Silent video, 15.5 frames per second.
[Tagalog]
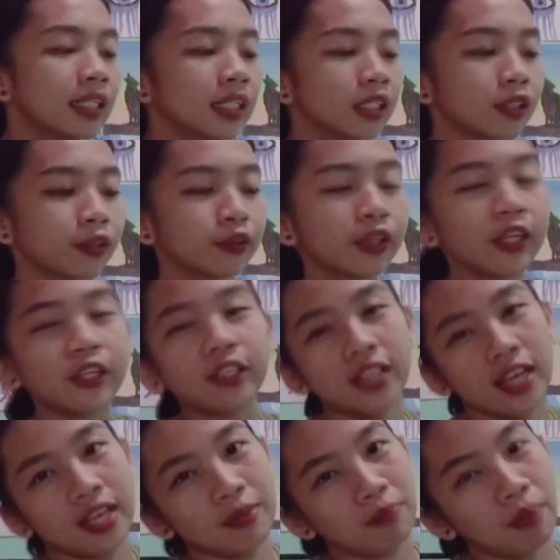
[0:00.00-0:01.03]
So ayun
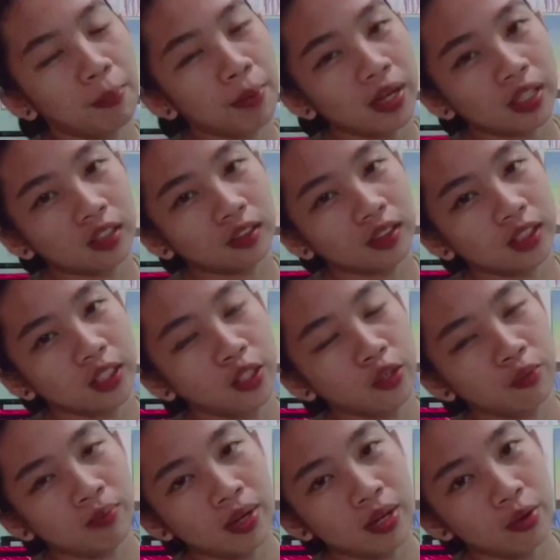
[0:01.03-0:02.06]
nga, ipapakita ko sa inyo
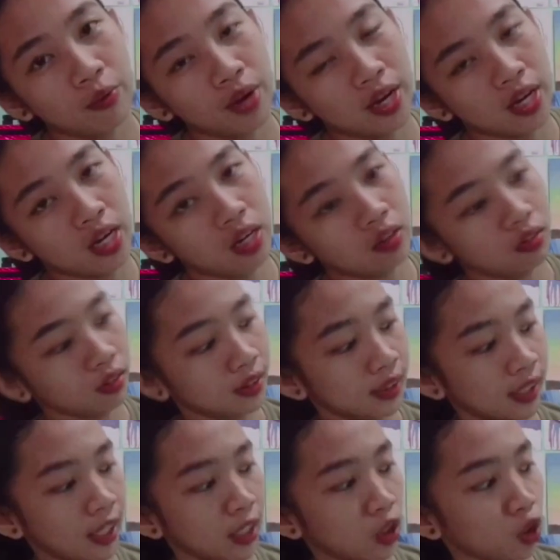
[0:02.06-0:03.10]
yung mahiwaga akong
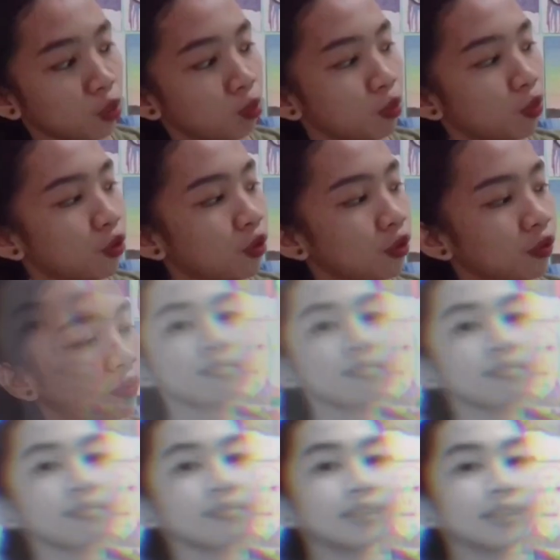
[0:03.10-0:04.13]
sketchbook.
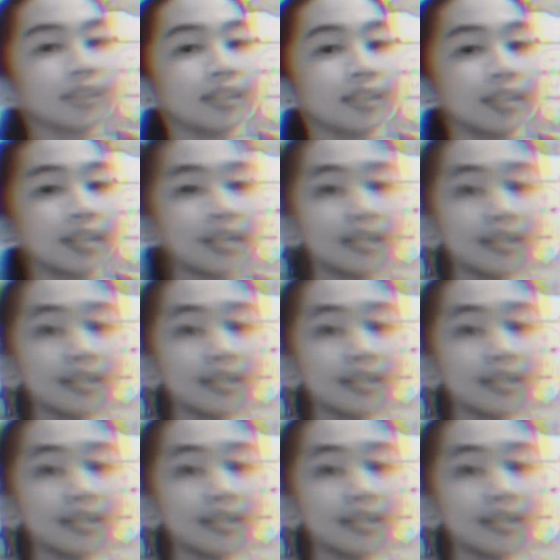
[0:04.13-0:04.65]
Ah, ah, ah.